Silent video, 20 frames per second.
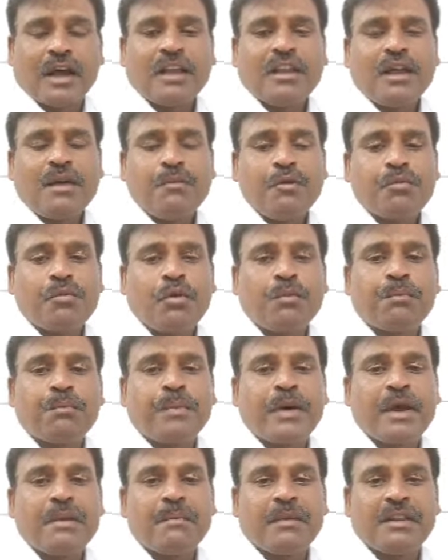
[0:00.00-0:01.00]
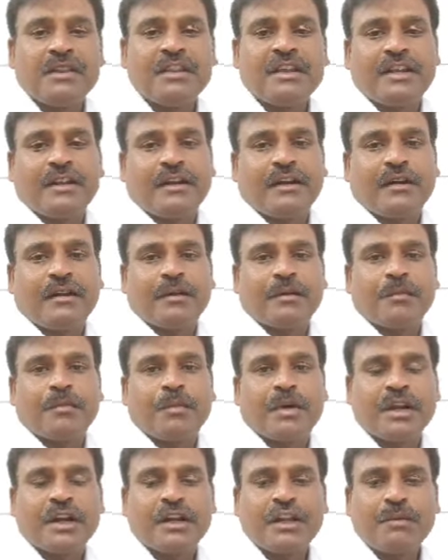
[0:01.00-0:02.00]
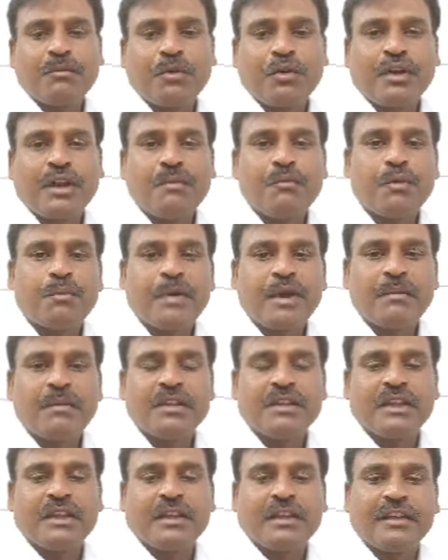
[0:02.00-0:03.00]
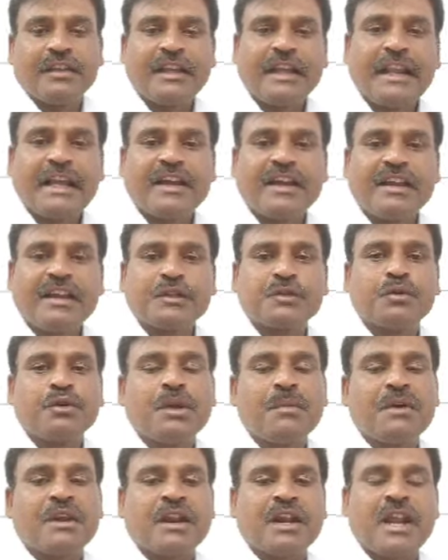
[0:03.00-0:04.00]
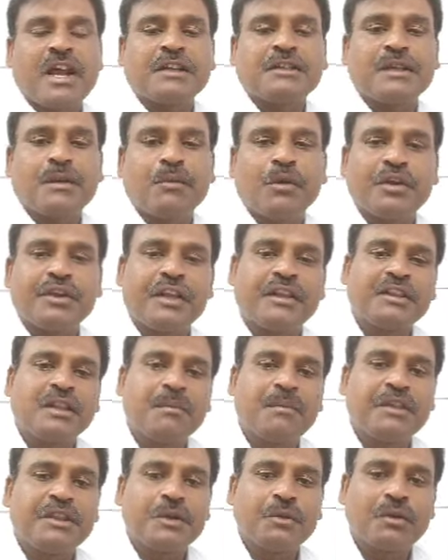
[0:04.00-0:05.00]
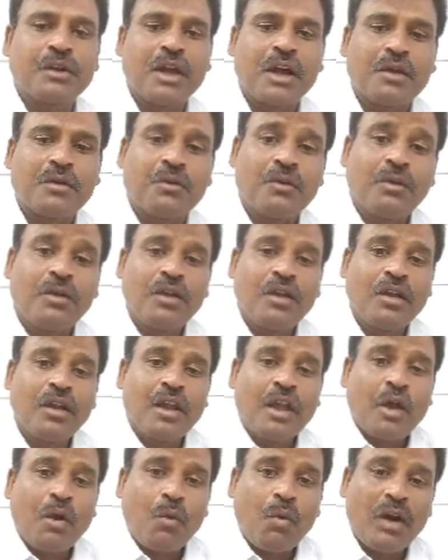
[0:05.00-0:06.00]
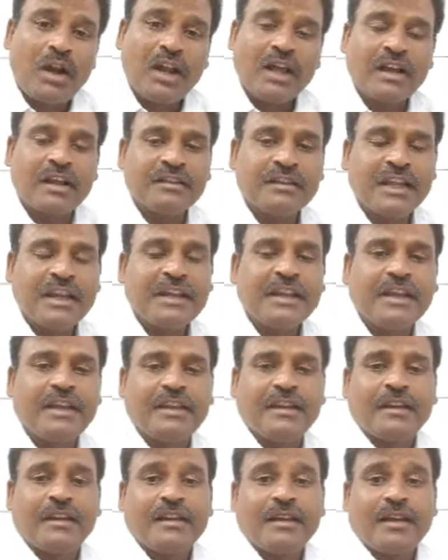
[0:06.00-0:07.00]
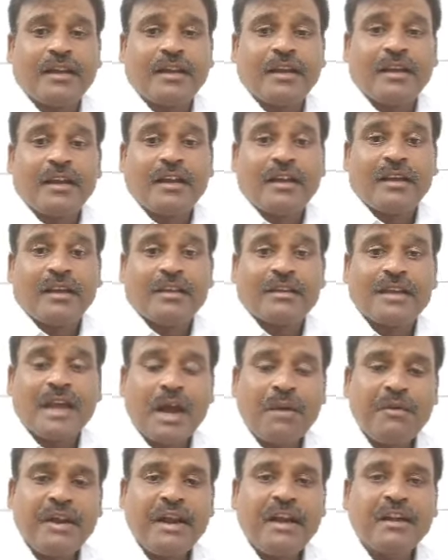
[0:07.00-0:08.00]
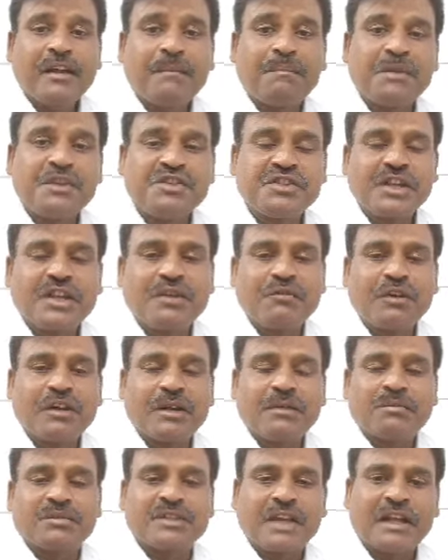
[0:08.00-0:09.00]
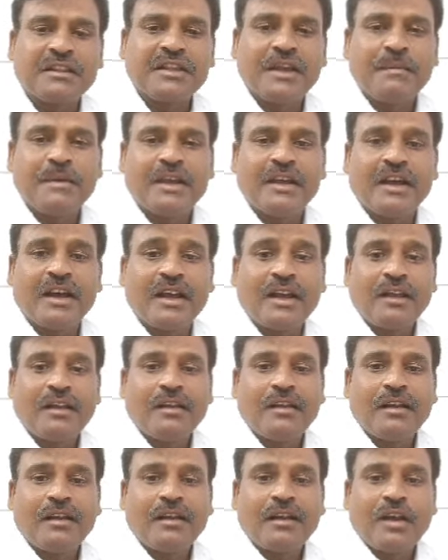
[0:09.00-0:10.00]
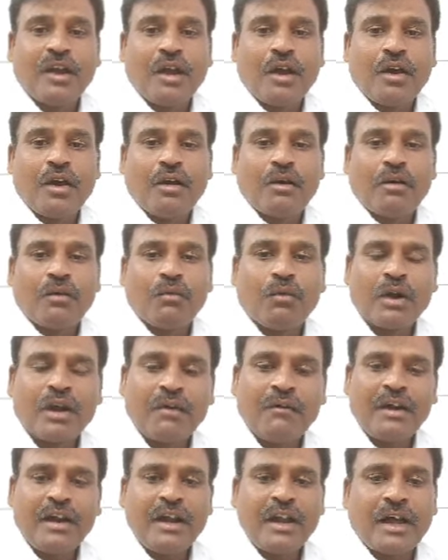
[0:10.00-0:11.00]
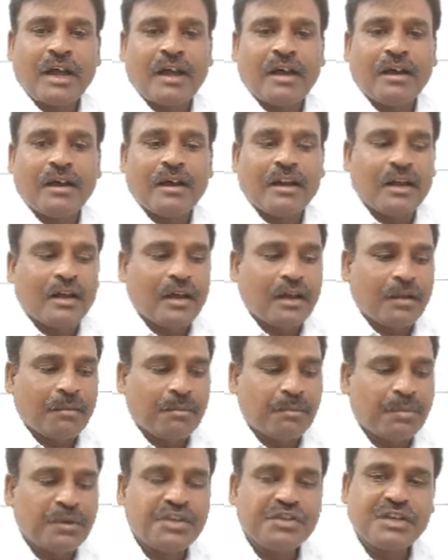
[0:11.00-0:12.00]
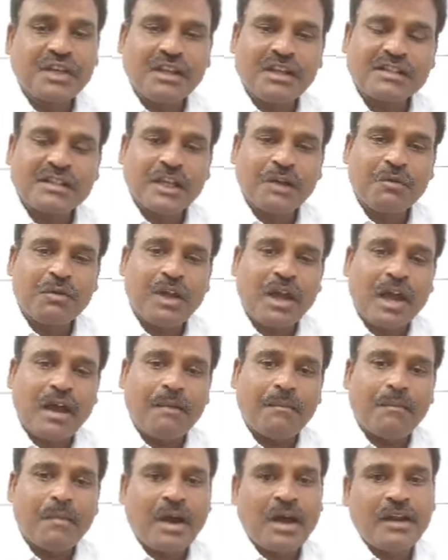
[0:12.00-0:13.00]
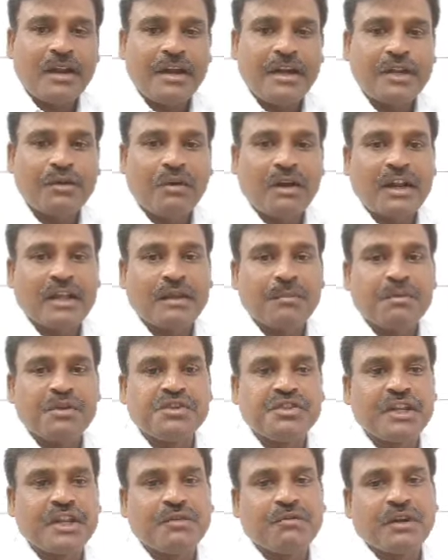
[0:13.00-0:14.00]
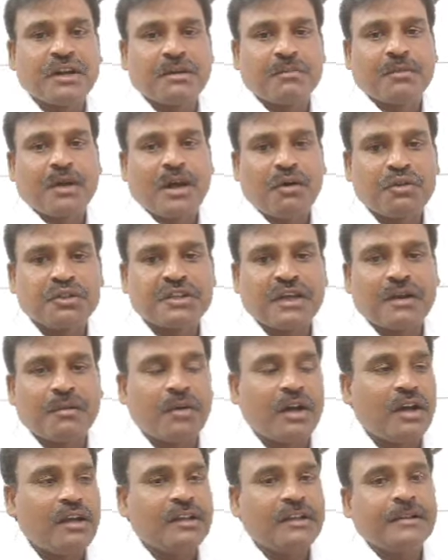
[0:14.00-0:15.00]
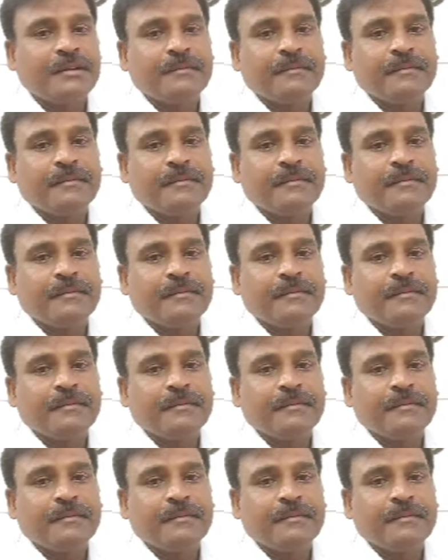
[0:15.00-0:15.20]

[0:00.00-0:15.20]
దాదాపు ముప్పై మంది మన టీంలోనే ముప్పై మంది ఈ లెక్కను వేసుకుంటే మన రాష్ట్రంలో ఎంతమంది ఉన్నారు వాళ్ళకందరికీ యాభై ఏళ్ళకి పింఛన్ ఇవ్వడం సాధ్యమేనా ఒకవేళ పింఛన్ ఇస్తే కూడా మాలాంటి వాళ్ళకి పింఛన్ ఇవ్వడం అవసరమా